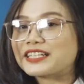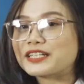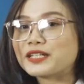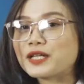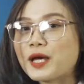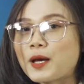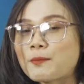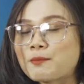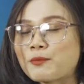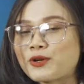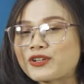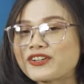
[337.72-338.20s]
thì
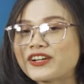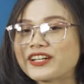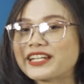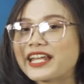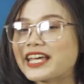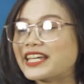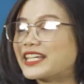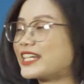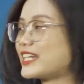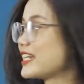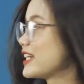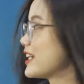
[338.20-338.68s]
mọi người
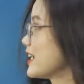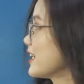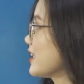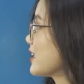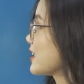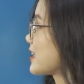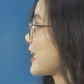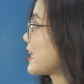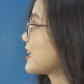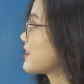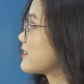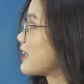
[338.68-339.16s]
để ý,
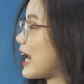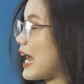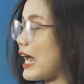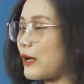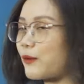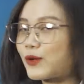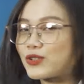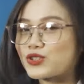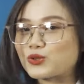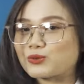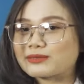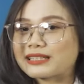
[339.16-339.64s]
nét thứ hai
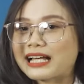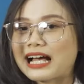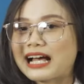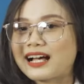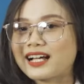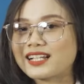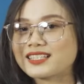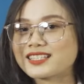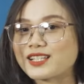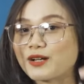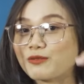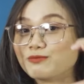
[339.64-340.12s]
của chúng
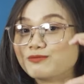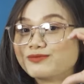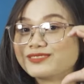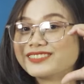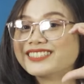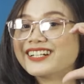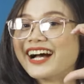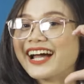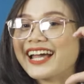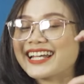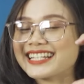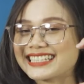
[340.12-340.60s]
ta giống
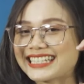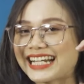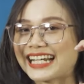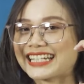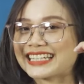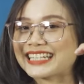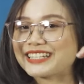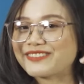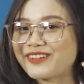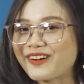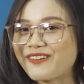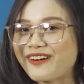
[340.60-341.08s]
nửa hình trái
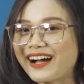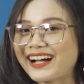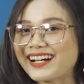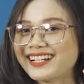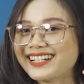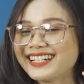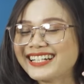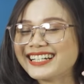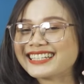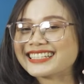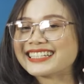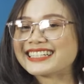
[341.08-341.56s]
tim không ạ?
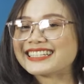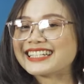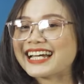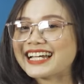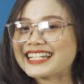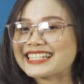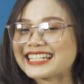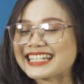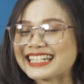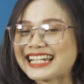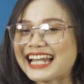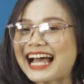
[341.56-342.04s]
Thì
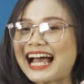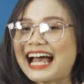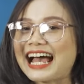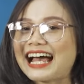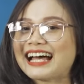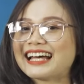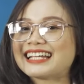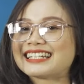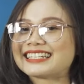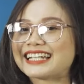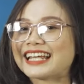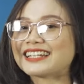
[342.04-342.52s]
đây chính
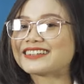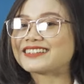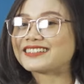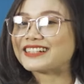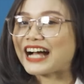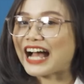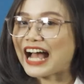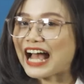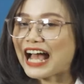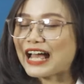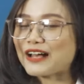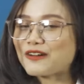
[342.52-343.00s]
là nét thứ
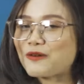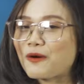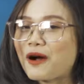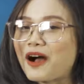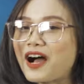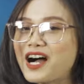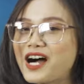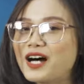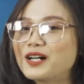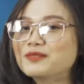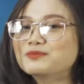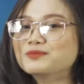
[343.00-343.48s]
hai
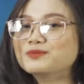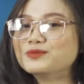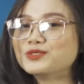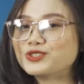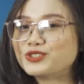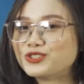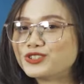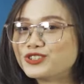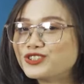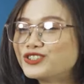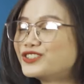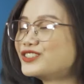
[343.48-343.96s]
của âm
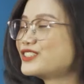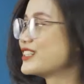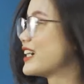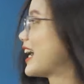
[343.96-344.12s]
u.